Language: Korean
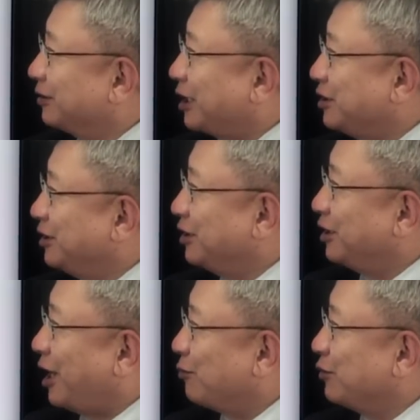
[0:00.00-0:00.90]
다시
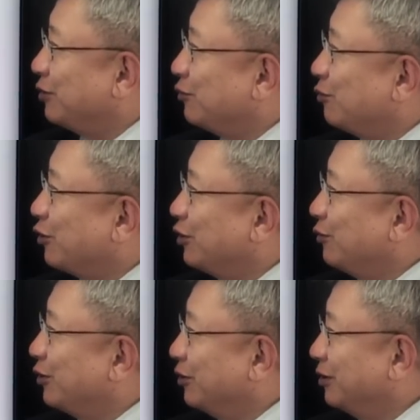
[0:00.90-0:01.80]
이제 앞 그림으로 보게
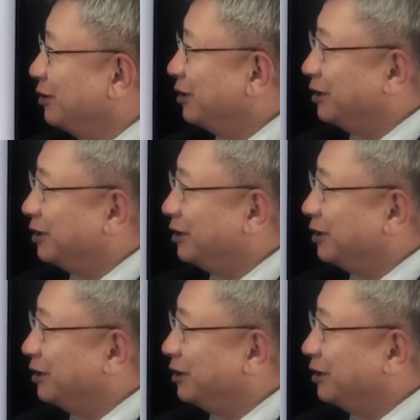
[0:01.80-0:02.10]
되면은